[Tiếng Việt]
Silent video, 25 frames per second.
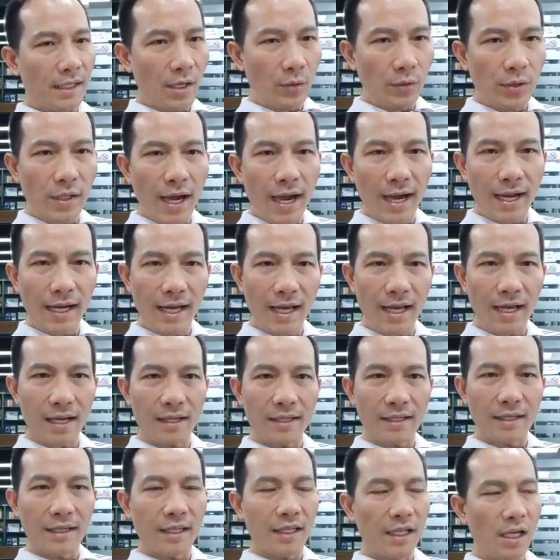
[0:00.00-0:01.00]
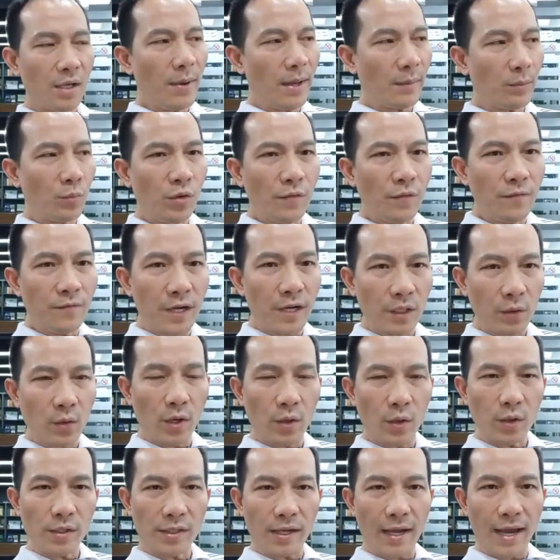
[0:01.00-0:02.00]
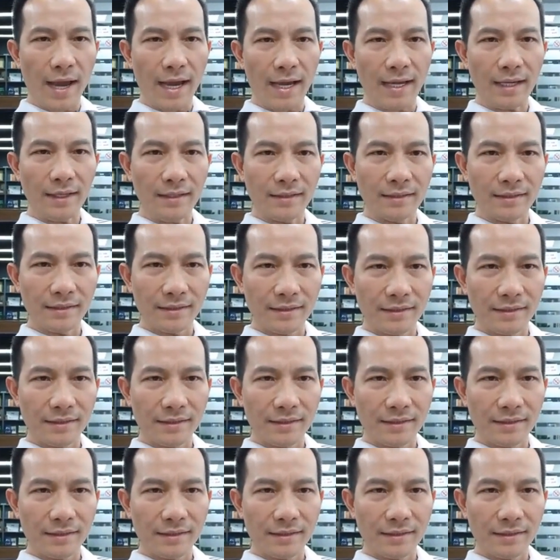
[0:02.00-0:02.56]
Điều thứ hai là nếu bạn muốn vượt qua nỗi sợ hãi